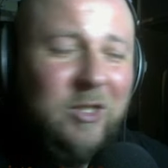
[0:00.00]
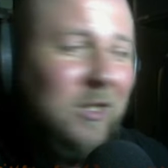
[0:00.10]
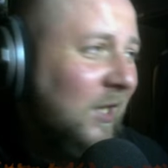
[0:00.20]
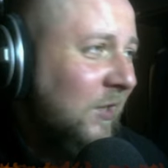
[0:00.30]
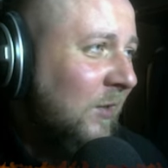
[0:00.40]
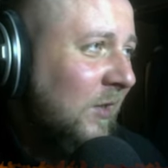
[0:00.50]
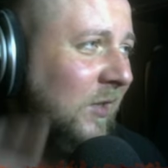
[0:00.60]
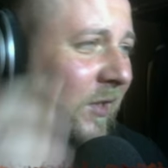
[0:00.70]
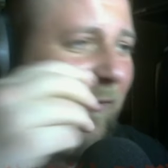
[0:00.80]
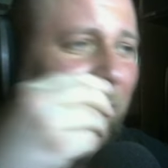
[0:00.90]
прошлый раз у нас,
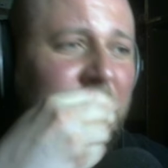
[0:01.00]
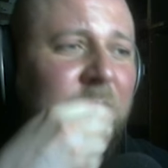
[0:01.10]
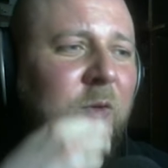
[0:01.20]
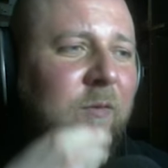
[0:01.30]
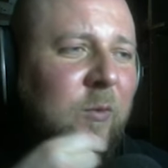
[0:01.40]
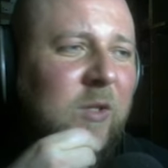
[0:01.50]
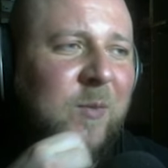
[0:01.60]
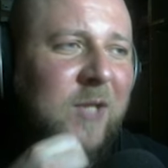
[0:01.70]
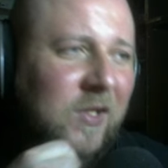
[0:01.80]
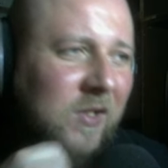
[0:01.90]
кстати, в прошлом уровне у
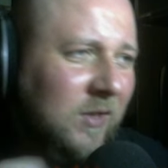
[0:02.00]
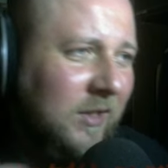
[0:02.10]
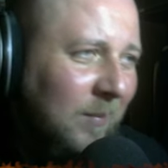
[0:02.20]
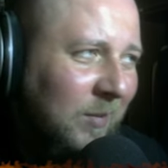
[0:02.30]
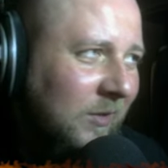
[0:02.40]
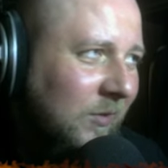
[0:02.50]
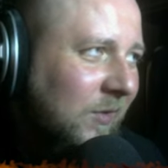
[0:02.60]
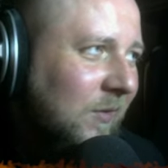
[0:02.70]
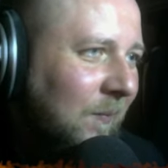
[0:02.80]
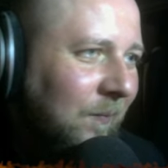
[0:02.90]
нас была отсылка на
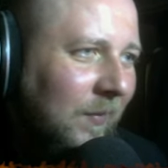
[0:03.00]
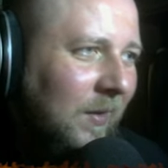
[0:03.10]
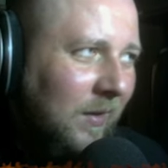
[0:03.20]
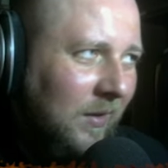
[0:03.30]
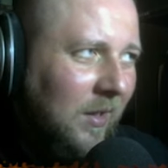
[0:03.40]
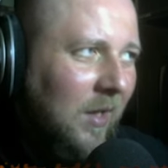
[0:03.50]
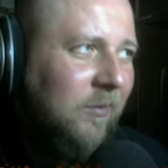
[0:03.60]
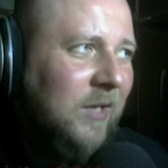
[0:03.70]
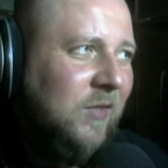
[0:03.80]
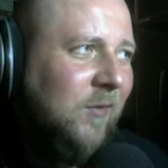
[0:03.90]
Битлз
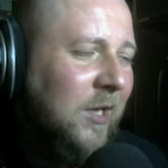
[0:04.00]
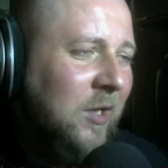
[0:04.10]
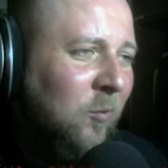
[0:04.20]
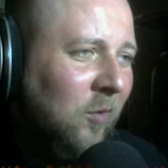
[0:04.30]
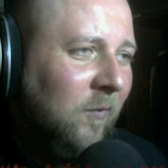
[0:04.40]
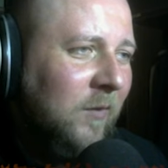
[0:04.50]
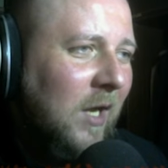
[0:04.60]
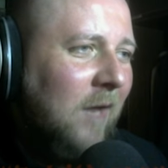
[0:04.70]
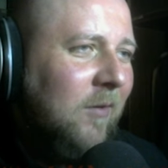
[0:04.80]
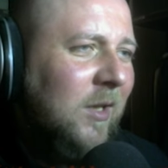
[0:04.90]
в названии
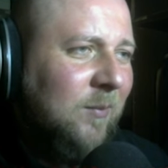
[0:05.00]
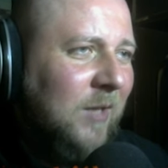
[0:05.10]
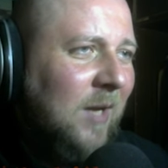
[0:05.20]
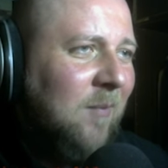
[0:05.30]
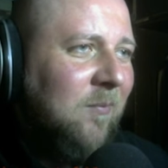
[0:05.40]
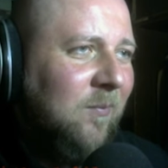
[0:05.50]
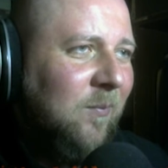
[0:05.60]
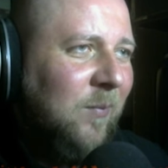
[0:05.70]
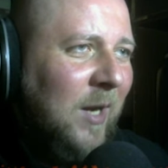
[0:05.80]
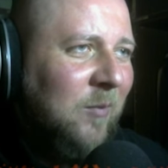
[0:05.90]
уровня, а в этом нам
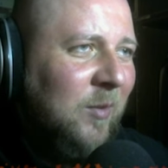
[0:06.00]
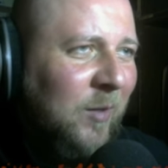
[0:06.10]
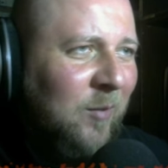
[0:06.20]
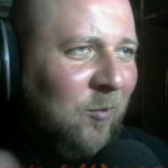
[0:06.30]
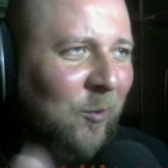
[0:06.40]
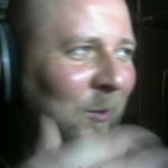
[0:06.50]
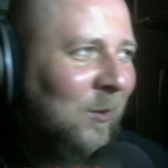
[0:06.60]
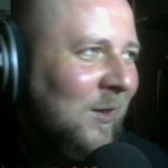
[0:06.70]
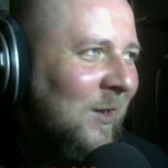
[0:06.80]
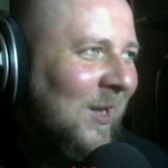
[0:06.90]
прям
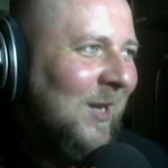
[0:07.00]
напрямую